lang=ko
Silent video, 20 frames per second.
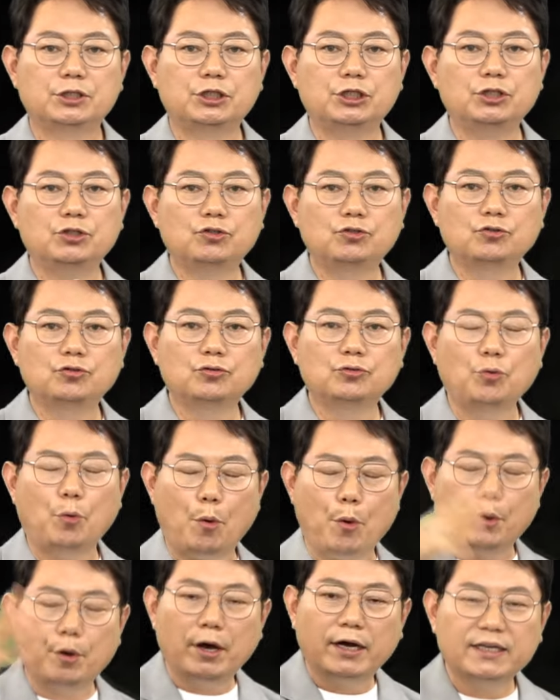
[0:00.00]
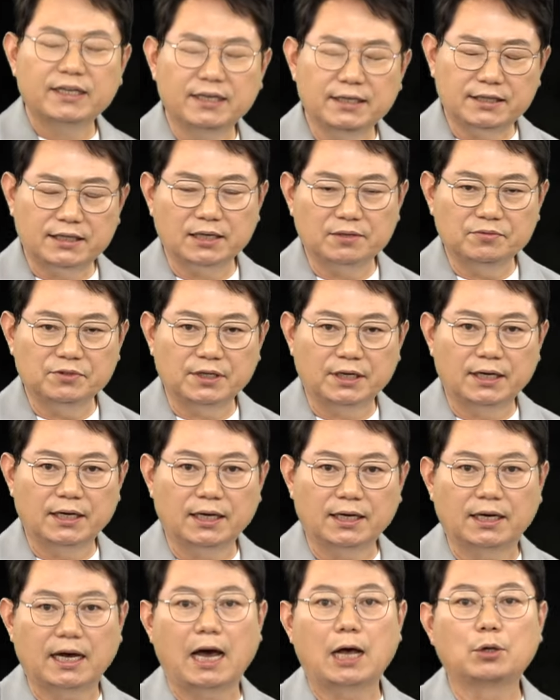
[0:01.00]
진주 외곽이기
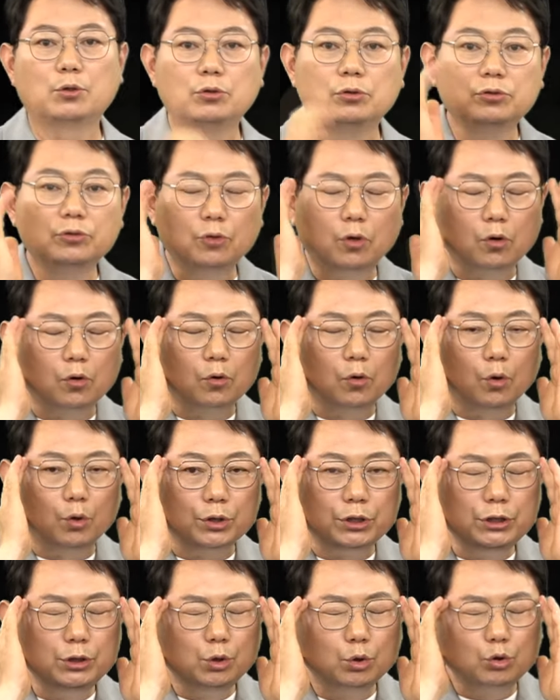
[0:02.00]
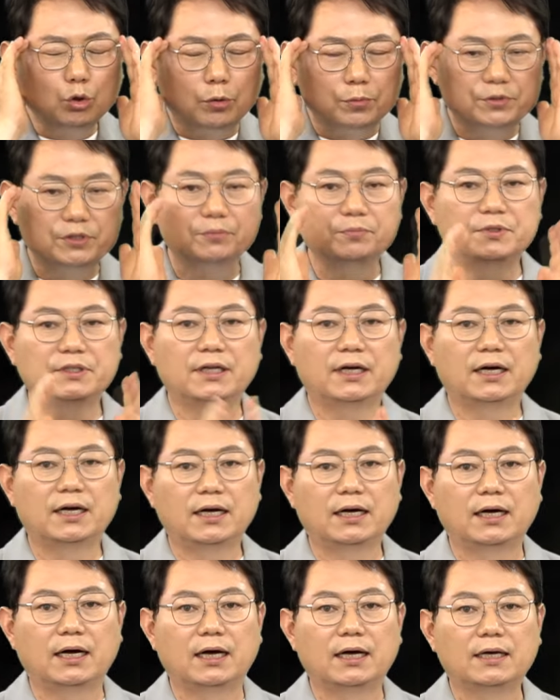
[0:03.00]
때문에 가로등도 없고 인도도
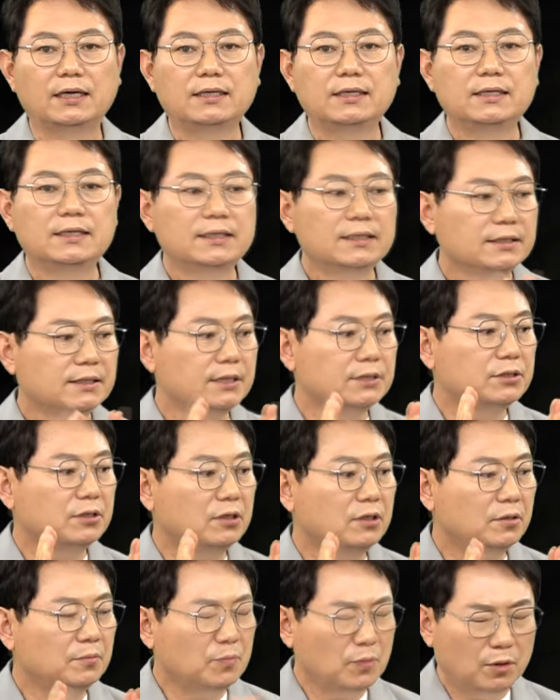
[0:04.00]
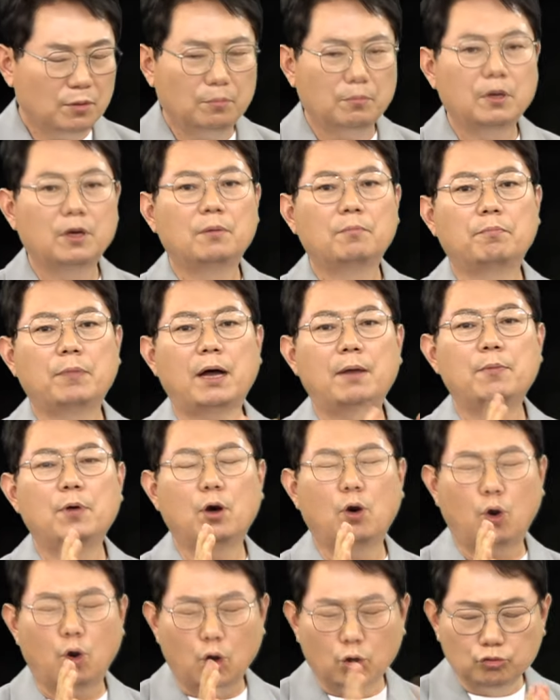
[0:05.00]
없습니다. 그래서 밤에
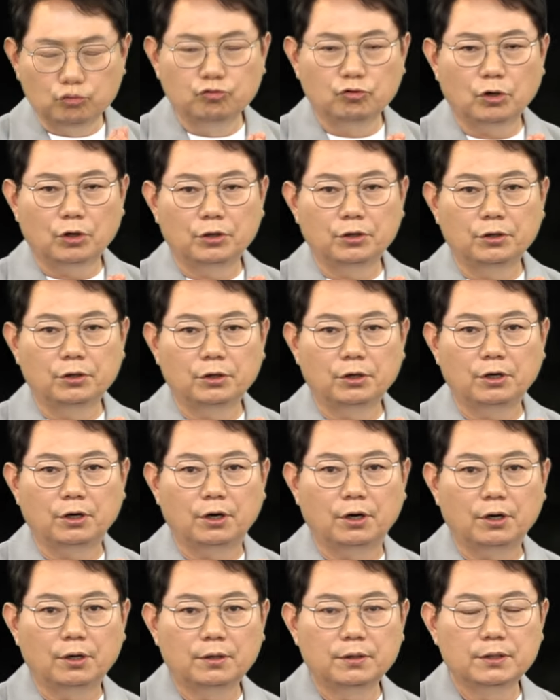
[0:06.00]
어두워요.